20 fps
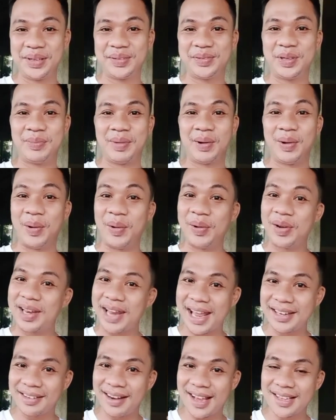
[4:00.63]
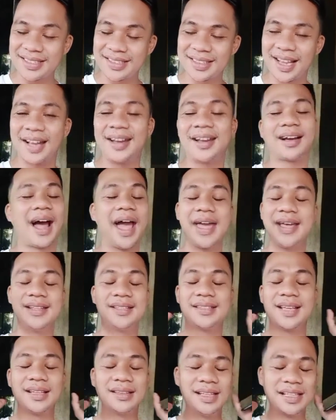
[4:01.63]
kung mag-online class ta naka-headset
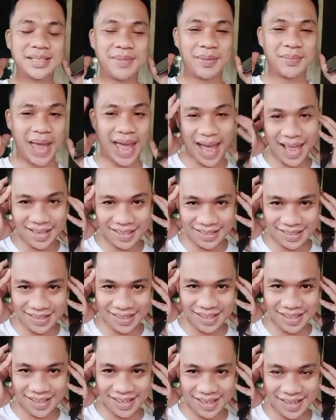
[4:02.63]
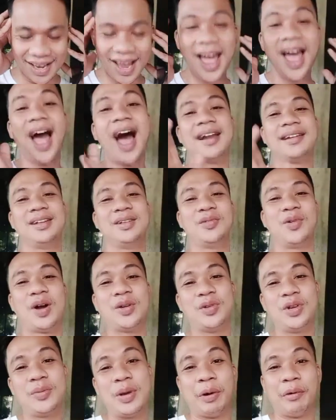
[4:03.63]
na si Ma'am Ellie and then kung aduna
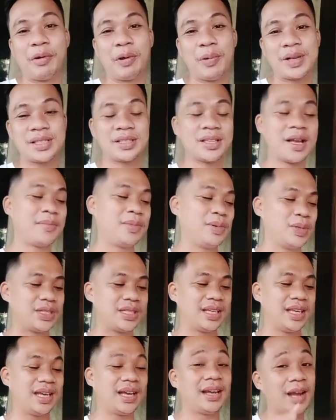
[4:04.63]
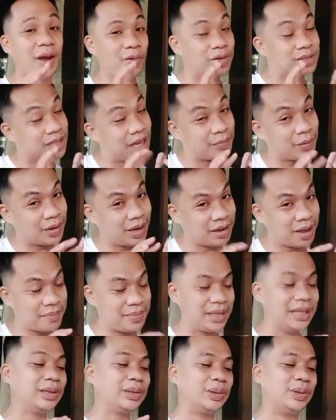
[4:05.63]
may request nga music kani akong cellphone nga
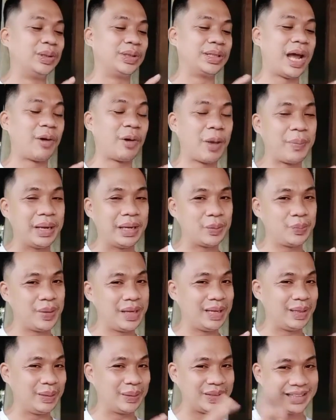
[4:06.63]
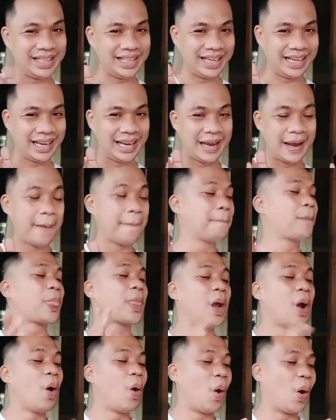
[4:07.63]
gamiton ako ipindot-pindot dire
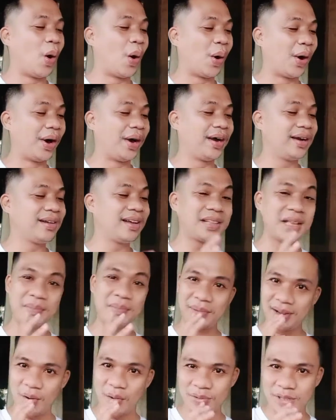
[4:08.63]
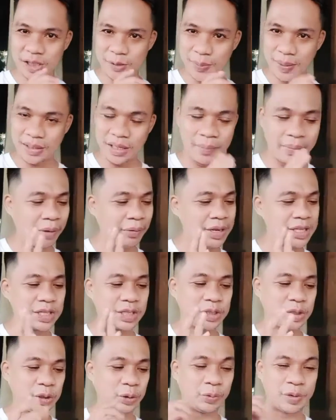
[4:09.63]
or natin mga on the spot nga mga research
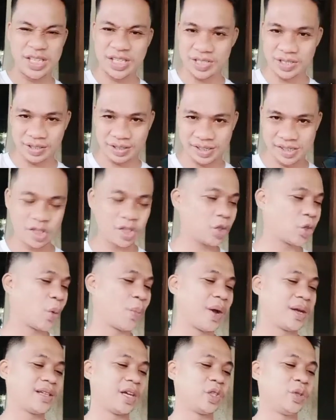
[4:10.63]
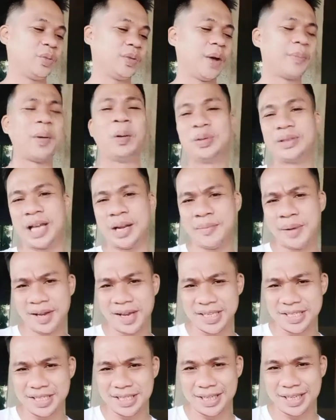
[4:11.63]
research tubag sa atong mga pangutan mga
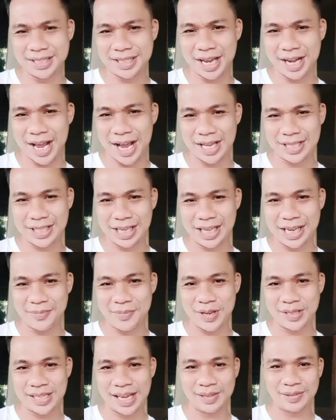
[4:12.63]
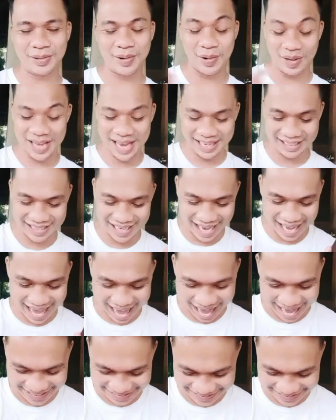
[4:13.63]
kasikas kana sa kinabuhi sa atong online class